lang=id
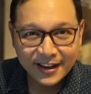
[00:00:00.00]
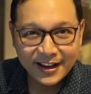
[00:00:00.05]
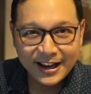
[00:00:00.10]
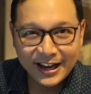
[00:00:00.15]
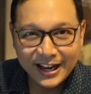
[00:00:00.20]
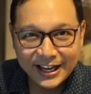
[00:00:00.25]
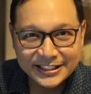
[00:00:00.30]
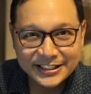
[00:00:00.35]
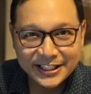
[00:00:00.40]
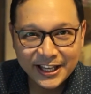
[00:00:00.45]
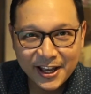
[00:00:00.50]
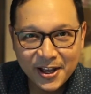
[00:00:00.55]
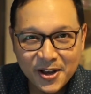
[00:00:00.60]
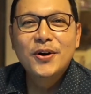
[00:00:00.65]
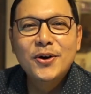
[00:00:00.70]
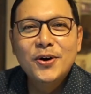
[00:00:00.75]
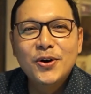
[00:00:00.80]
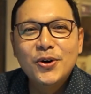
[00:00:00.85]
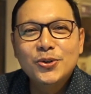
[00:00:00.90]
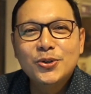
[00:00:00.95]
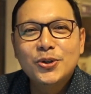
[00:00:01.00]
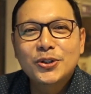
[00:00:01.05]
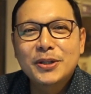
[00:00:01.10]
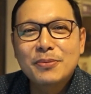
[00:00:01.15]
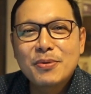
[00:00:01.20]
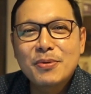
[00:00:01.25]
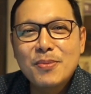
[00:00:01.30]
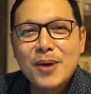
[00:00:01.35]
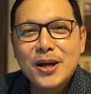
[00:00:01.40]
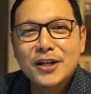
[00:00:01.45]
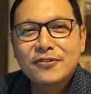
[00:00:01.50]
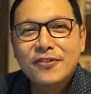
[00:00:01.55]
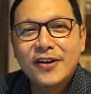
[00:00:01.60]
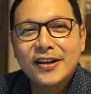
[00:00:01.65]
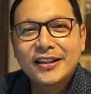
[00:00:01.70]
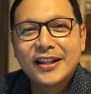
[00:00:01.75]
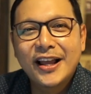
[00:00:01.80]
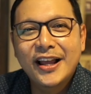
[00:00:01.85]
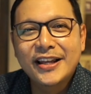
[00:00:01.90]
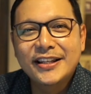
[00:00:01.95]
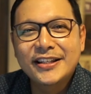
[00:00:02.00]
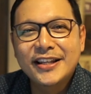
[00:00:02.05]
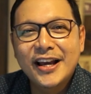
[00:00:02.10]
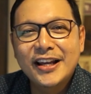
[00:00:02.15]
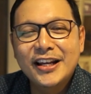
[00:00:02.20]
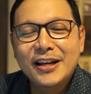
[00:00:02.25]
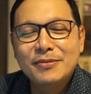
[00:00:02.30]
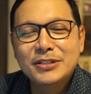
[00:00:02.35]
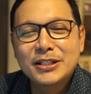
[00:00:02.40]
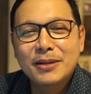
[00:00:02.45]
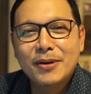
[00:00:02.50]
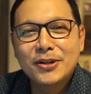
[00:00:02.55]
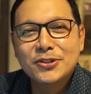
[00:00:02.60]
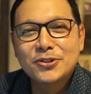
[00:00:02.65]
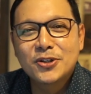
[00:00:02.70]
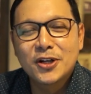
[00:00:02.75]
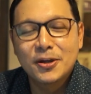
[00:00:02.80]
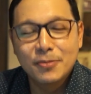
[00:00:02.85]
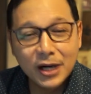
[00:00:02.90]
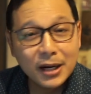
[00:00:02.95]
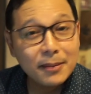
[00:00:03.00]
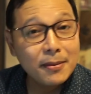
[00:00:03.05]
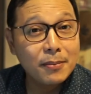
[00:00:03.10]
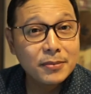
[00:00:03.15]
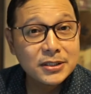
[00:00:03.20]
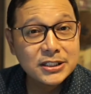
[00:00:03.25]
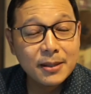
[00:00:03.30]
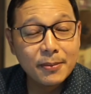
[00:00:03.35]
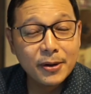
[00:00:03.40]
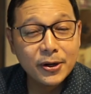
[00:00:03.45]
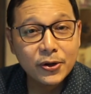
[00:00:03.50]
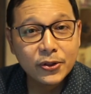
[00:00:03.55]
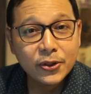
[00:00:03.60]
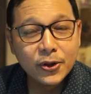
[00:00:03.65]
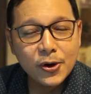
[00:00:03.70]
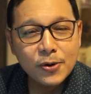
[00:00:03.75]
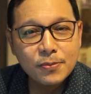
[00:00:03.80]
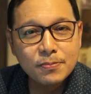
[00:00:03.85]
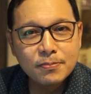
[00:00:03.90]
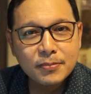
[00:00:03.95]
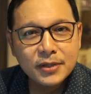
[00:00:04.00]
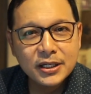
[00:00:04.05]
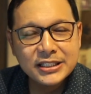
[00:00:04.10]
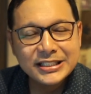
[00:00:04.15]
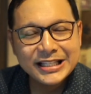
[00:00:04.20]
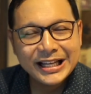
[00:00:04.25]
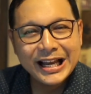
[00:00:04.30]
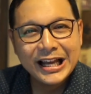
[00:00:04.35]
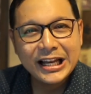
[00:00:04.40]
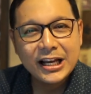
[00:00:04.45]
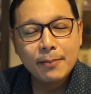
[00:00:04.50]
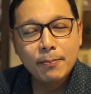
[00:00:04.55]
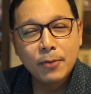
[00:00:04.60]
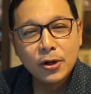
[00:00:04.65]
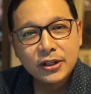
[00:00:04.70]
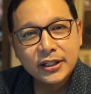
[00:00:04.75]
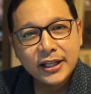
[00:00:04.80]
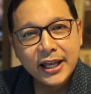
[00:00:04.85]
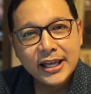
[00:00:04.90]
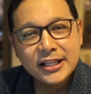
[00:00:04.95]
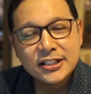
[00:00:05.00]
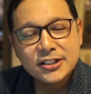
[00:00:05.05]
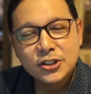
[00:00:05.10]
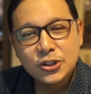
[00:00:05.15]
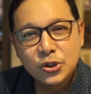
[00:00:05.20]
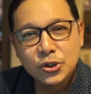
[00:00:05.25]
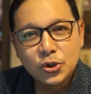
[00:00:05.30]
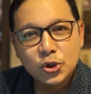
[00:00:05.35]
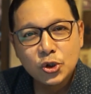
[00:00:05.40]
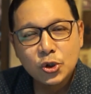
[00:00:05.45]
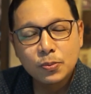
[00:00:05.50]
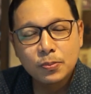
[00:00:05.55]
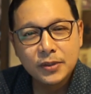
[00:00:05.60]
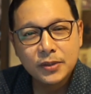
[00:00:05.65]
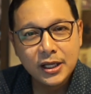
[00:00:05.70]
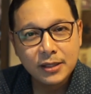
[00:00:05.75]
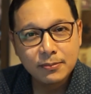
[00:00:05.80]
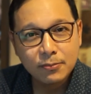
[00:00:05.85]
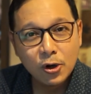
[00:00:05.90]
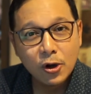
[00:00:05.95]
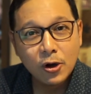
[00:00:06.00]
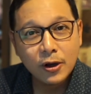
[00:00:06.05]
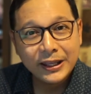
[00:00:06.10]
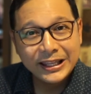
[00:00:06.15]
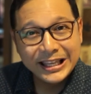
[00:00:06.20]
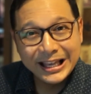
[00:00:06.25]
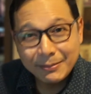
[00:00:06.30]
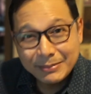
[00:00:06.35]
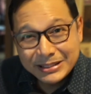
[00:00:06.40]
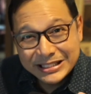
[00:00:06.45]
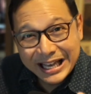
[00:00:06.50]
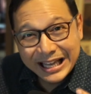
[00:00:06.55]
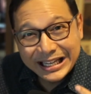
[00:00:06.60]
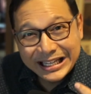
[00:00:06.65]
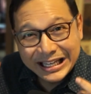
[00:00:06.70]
Asik ya. Untuk tips bermanfaat lainnya, Anda bisa masuk ke berkembangbersama.com. Di sana ada podcast, YouTube, dan blog yang bisa Anda